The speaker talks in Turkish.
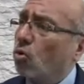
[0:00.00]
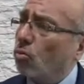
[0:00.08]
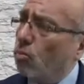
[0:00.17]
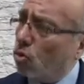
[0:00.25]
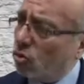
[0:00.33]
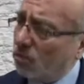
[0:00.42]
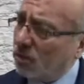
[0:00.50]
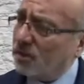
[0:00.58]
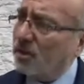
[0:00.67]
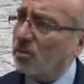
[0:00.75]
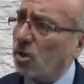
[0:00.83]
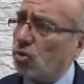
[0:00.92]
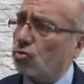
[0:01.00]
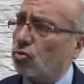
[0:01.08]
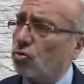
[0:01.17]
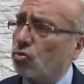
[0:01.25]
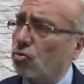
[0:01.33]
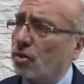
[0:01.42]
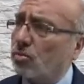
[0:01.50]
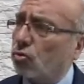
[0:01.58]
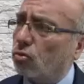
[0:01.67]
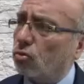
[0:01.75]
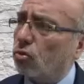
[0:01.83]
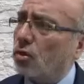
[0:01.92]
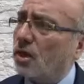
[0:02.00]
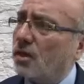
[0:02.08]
o bölümlerin de başvurusunda bulunduk.